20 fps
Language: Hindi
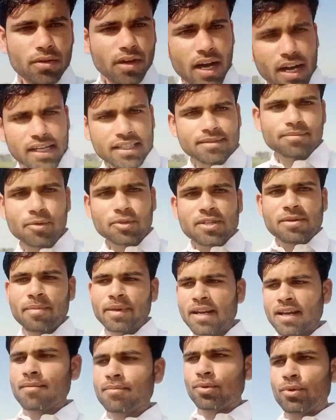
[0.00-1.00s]
तो गाइज
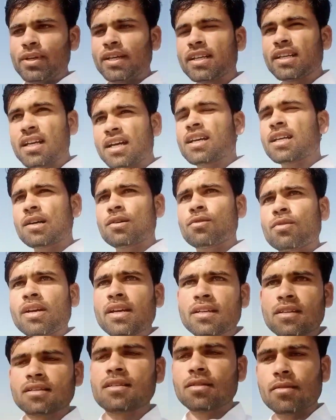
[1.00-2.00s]
मुझे मेरा अबू लेने आया
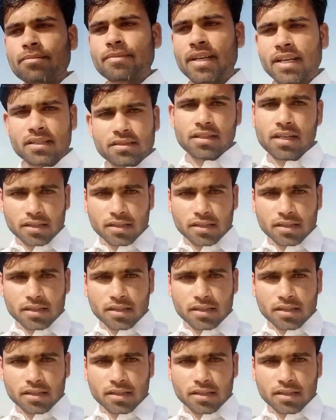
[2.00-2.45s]
हुआ है मेरा